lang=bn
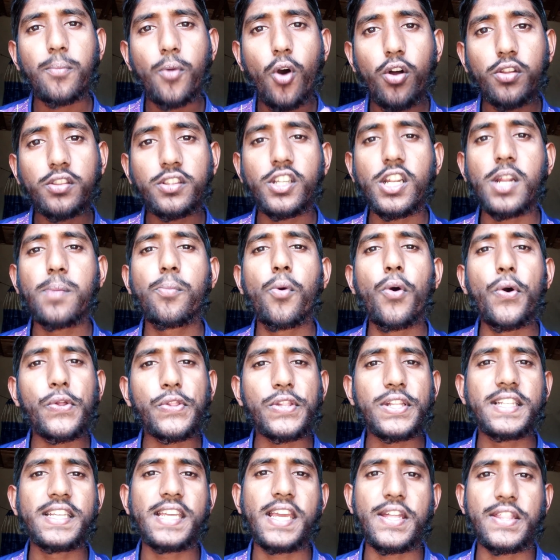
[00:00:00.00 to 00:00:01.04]
বন্দরে
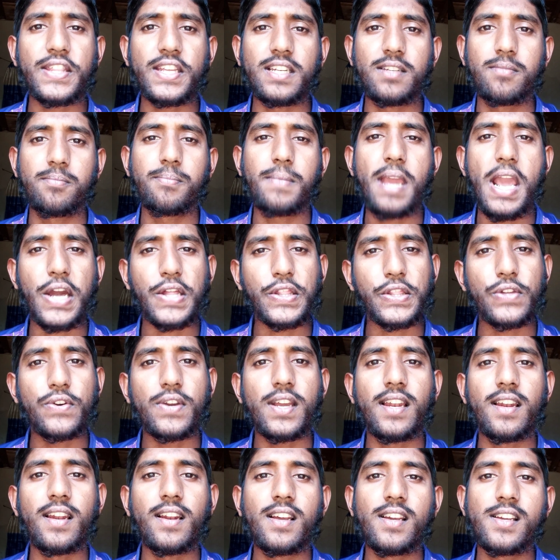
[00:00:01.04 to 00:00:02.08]
পৌঁছে দিয়েছেন ম্যাক্সওয়েল